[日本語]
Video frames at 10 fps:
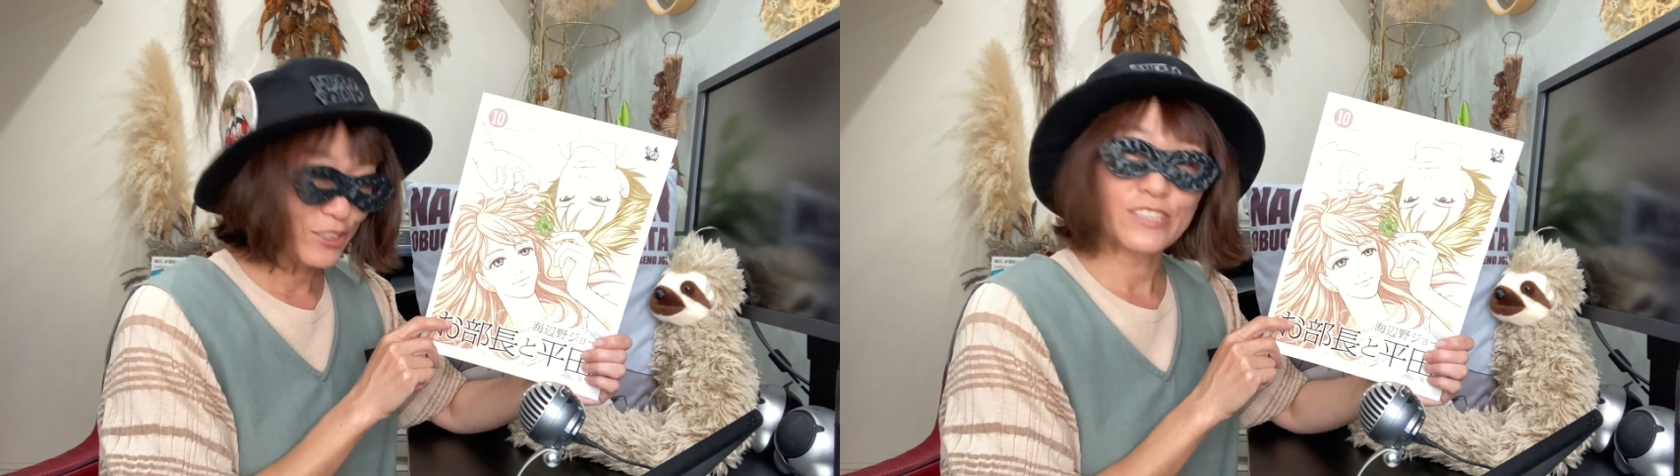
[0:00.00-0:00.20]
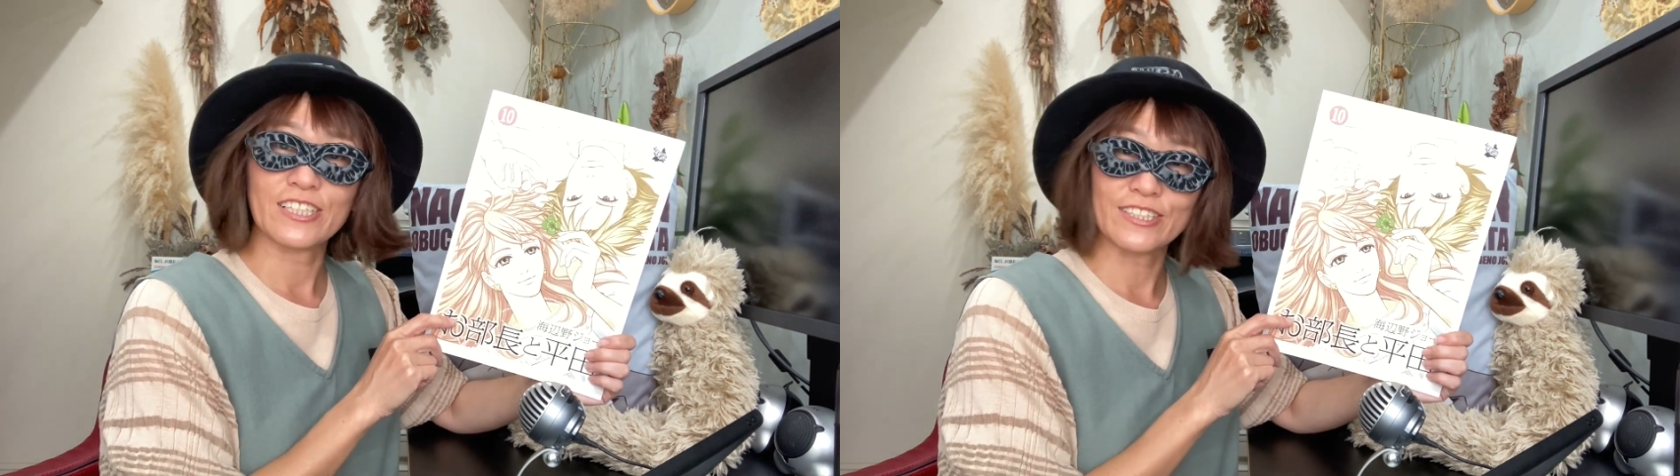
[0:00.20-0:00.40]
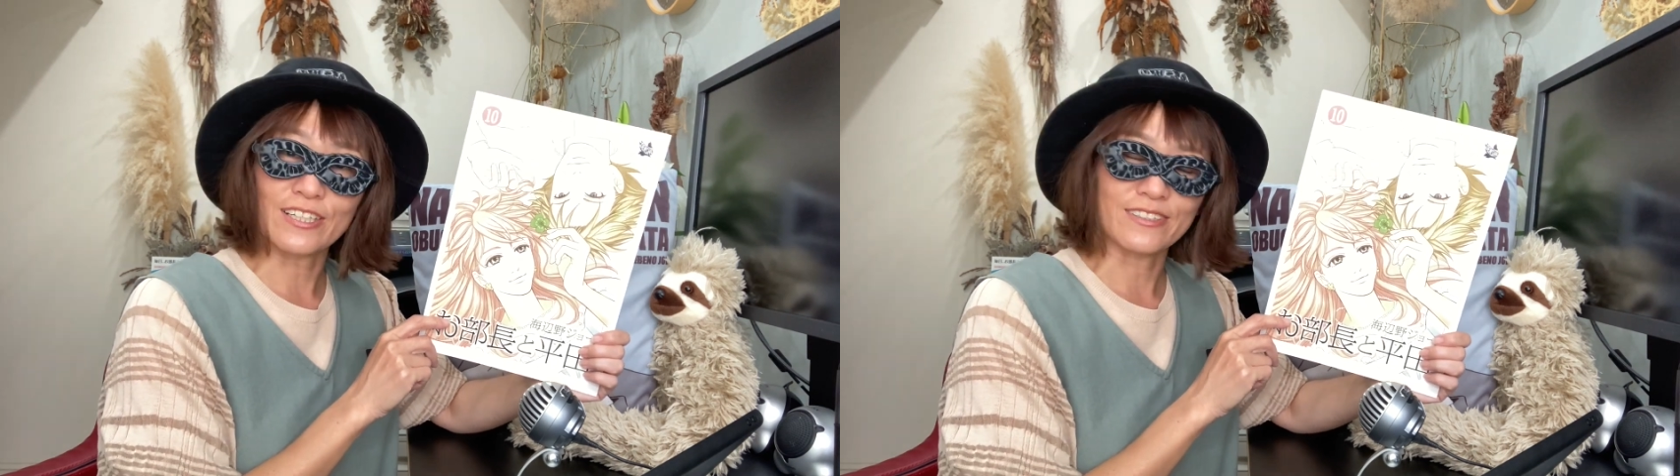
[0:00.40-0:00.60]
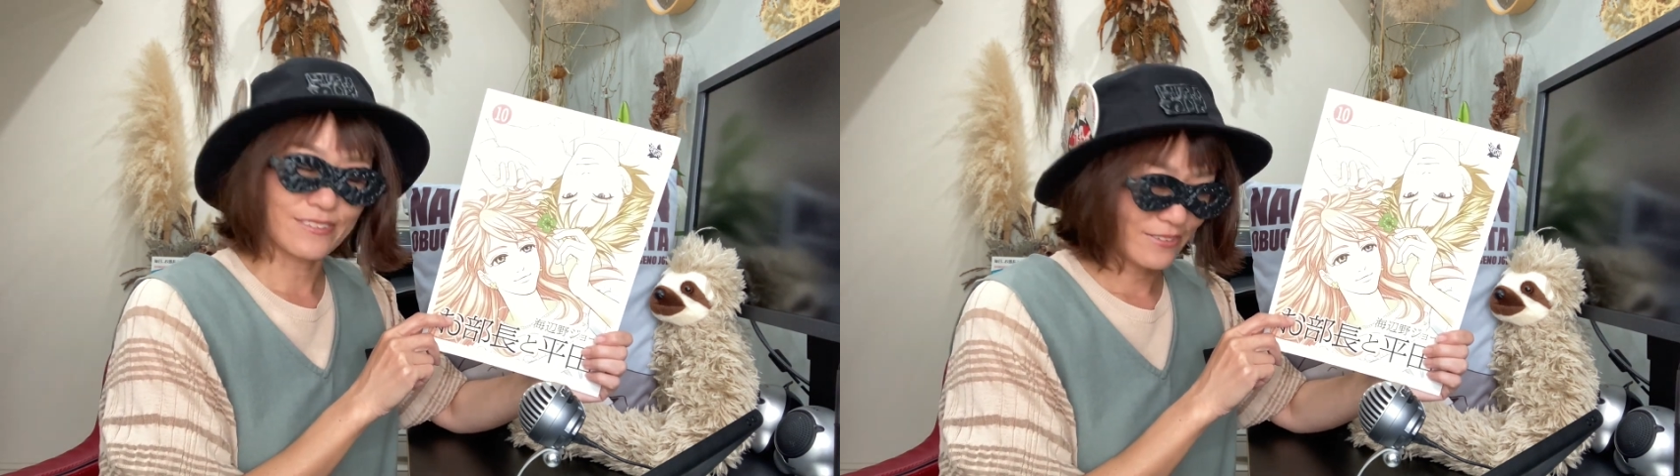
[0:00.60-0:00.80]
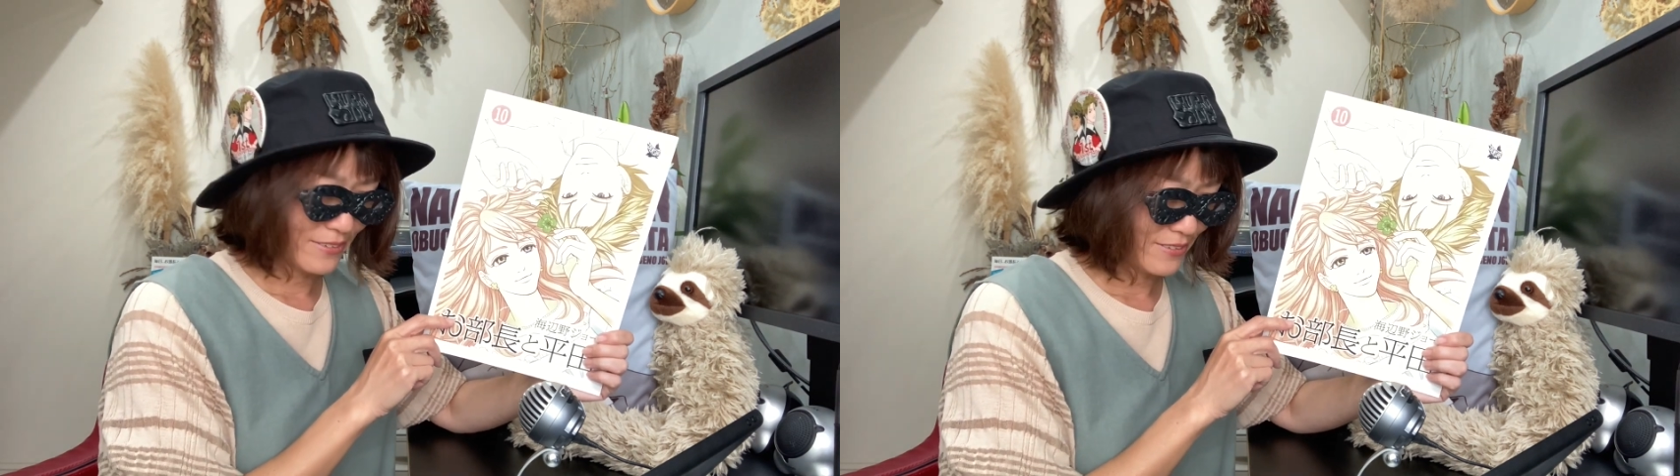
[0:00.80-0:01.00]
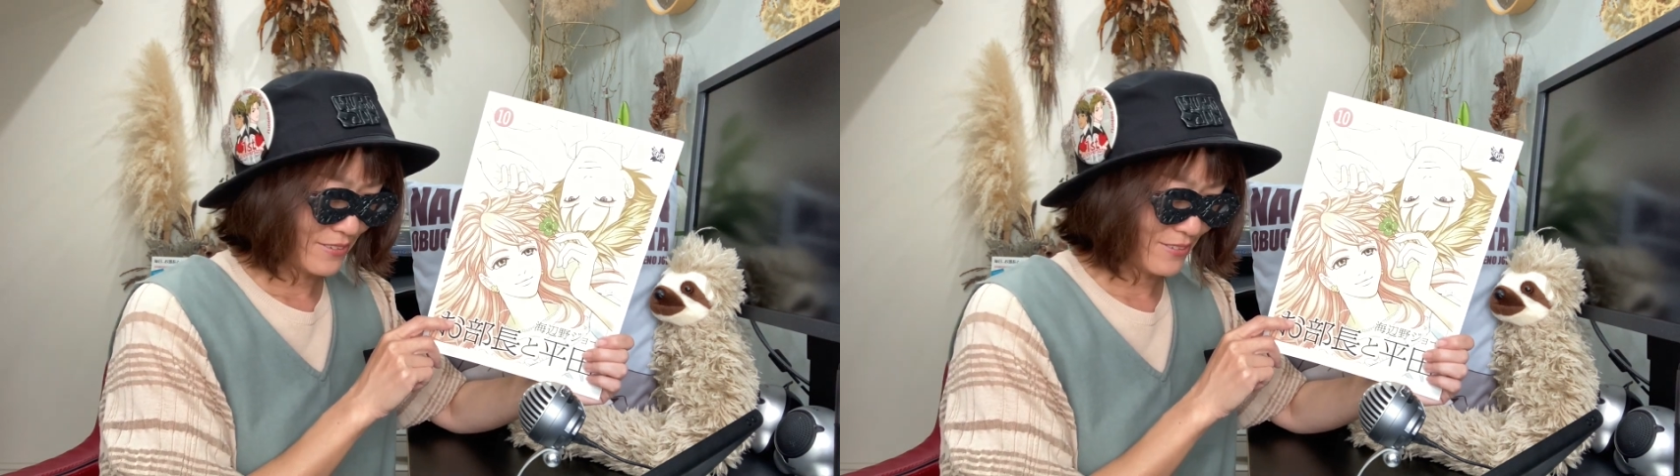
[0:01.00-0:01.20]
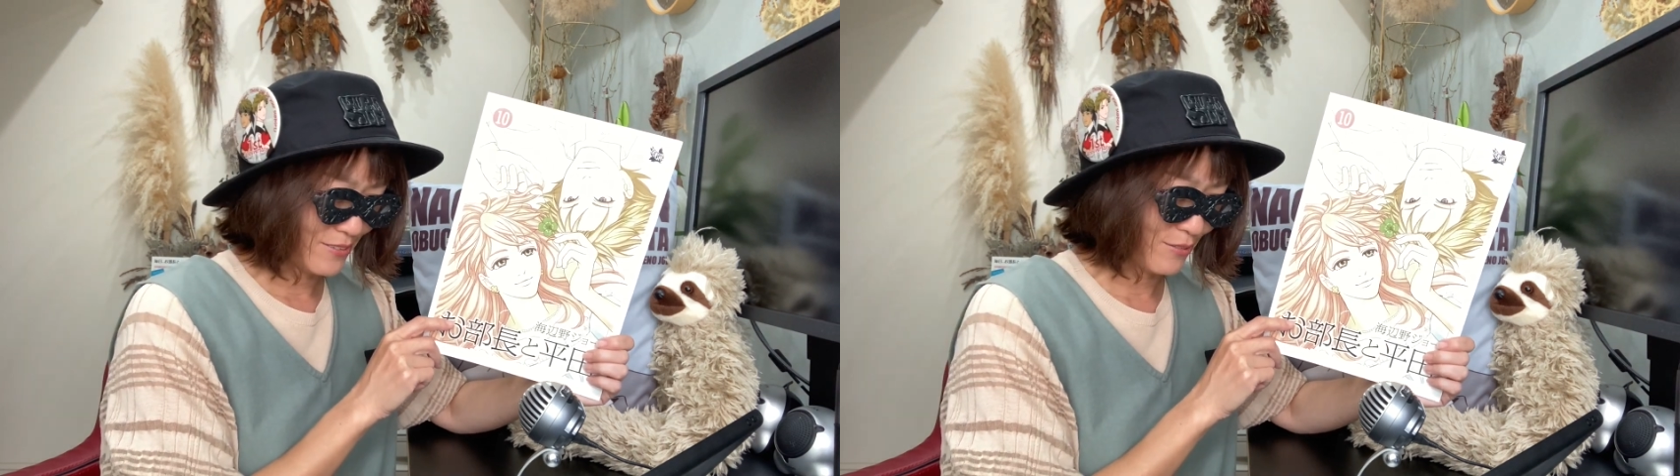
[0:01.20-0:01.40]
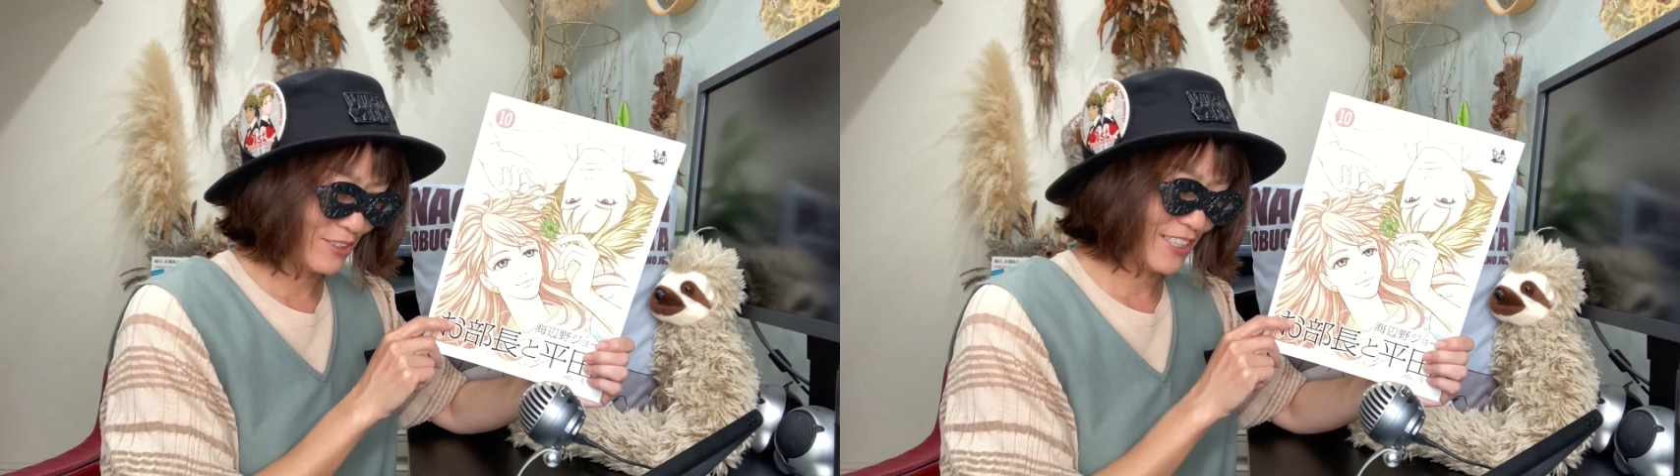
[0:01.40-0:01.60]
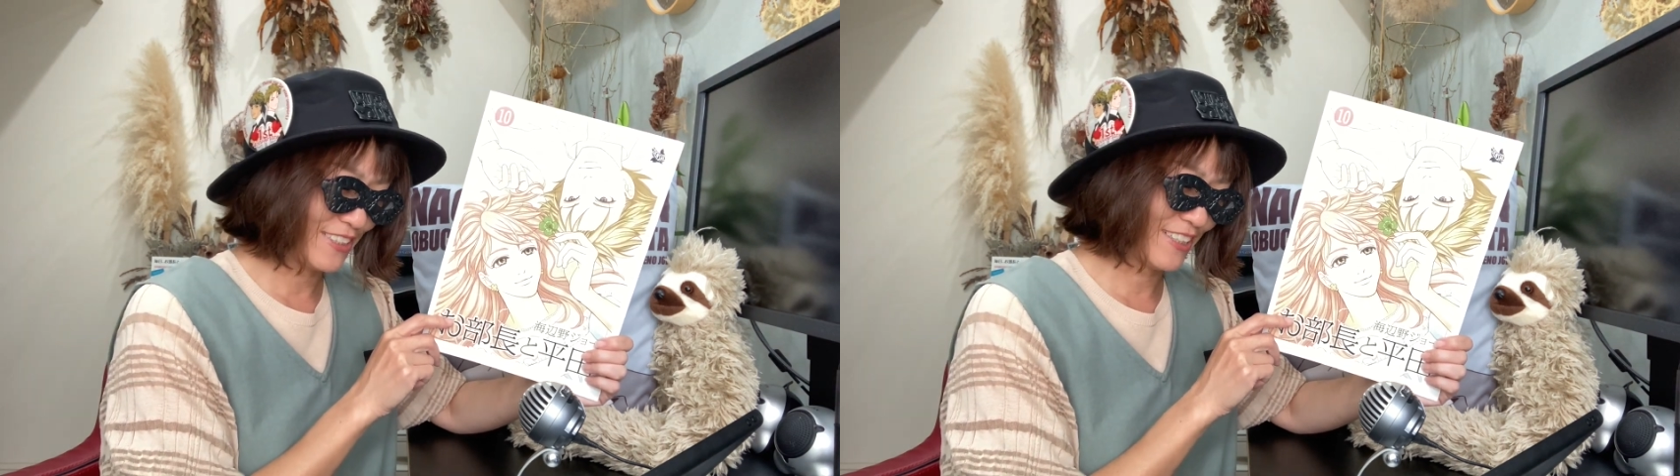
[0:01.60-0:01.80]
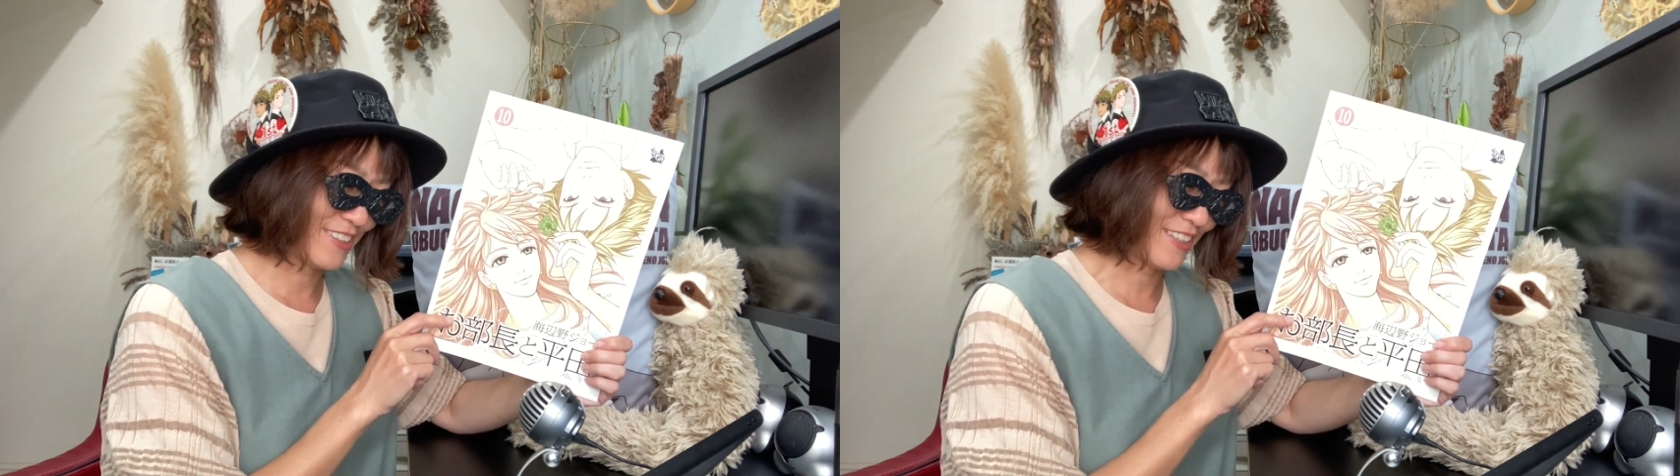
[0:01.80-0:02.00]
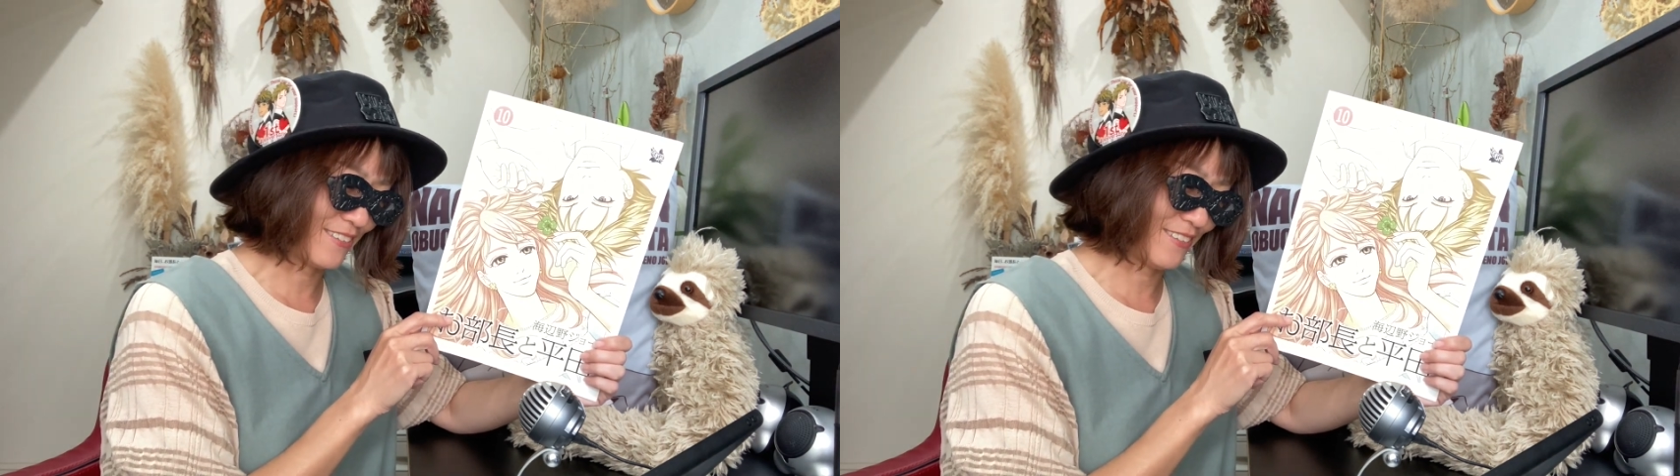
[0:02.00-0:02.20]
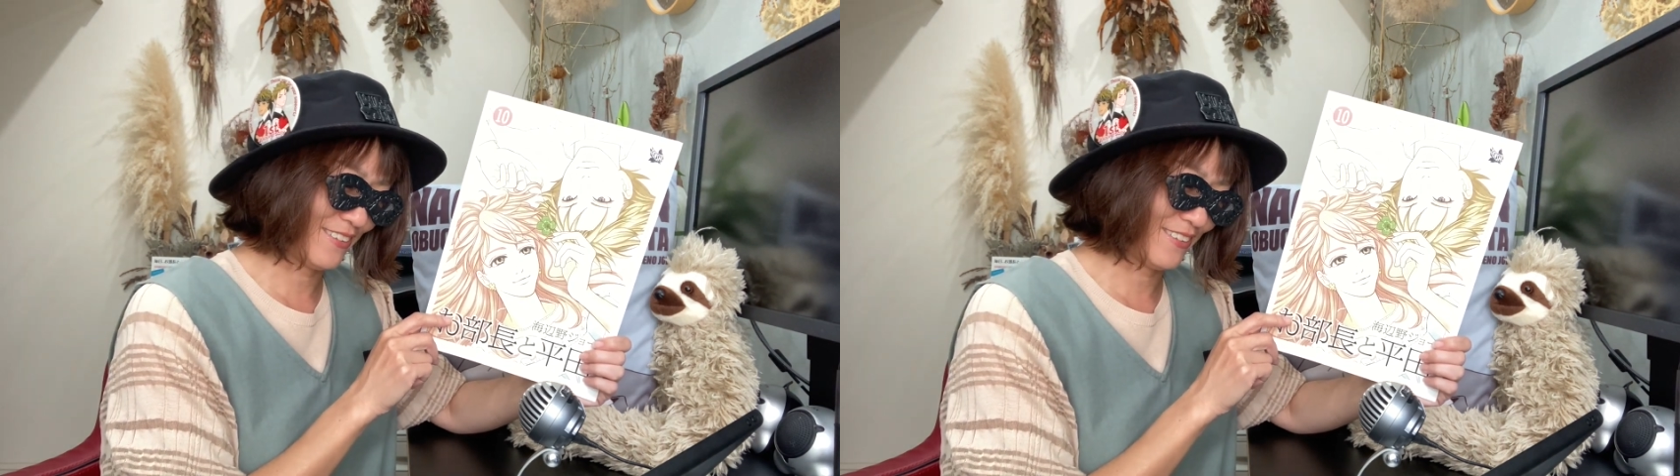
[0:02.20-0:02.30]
じいじさんおじいじさん